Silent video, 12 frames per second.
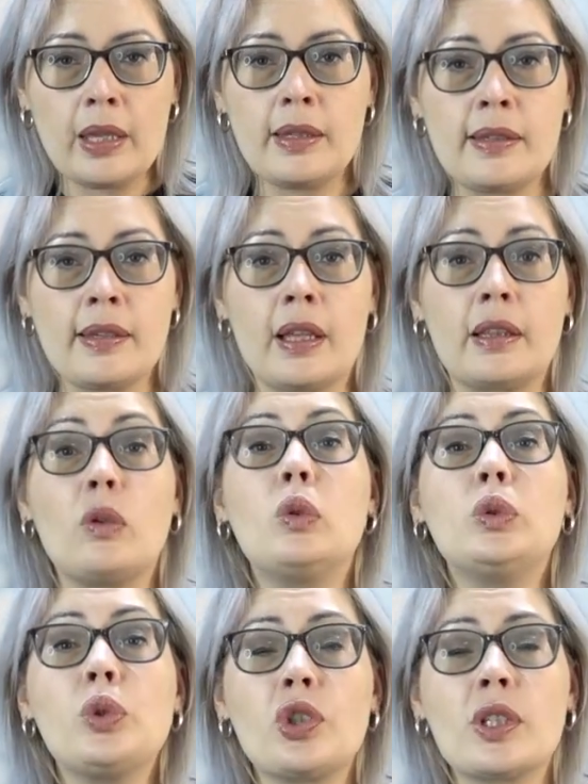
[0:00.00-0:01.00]
Десятое.
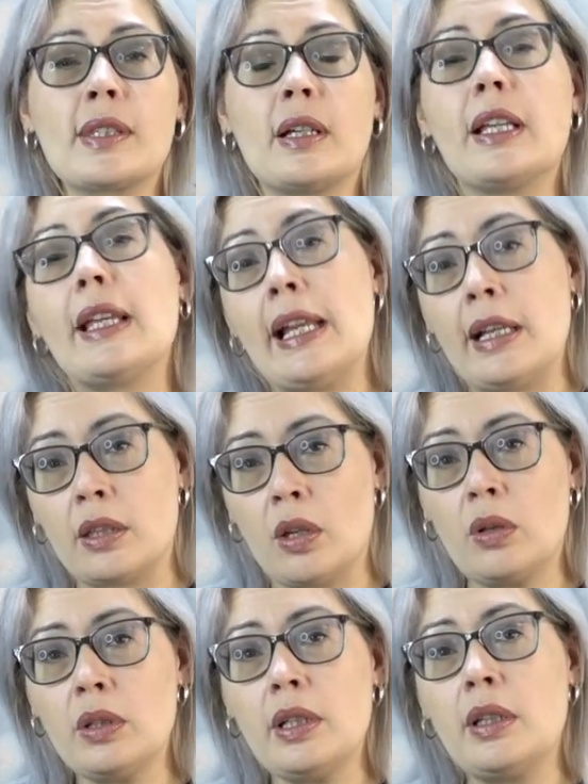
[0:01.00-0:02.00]
Улучшится
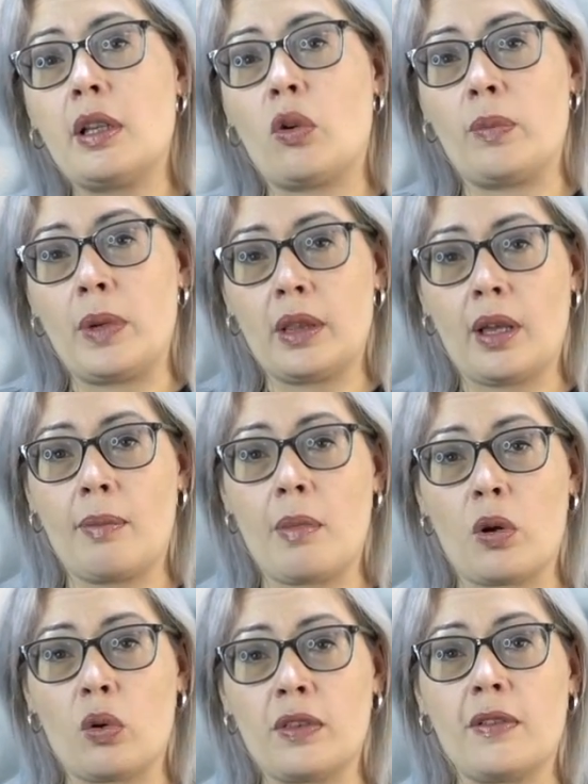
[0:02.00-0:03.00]
электронный
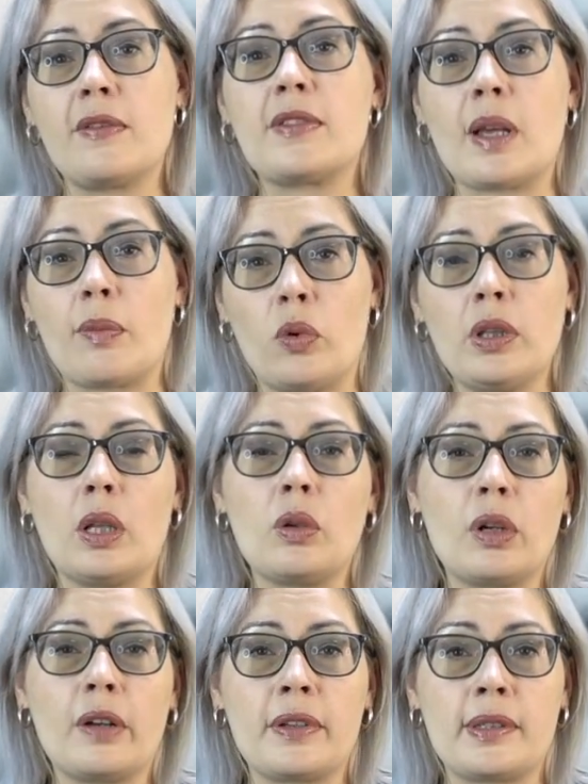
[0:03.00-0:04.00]
документооборот в самой
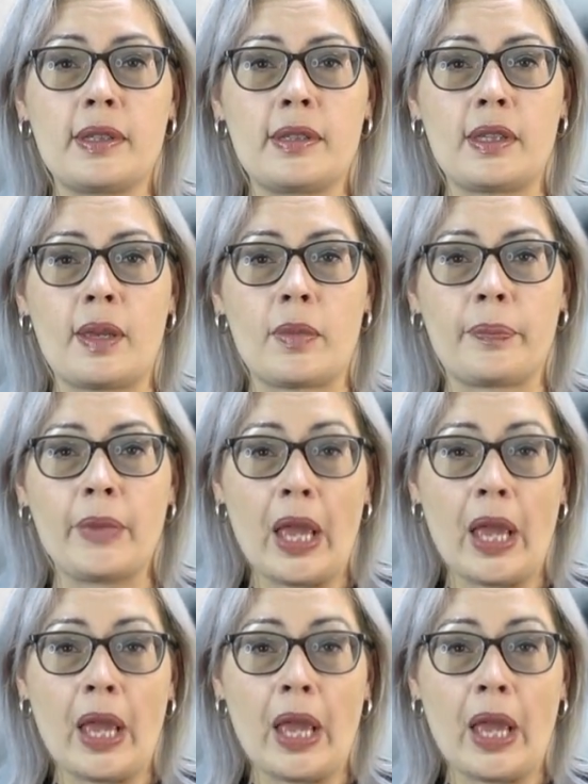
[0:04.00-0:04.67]
налоговой системе.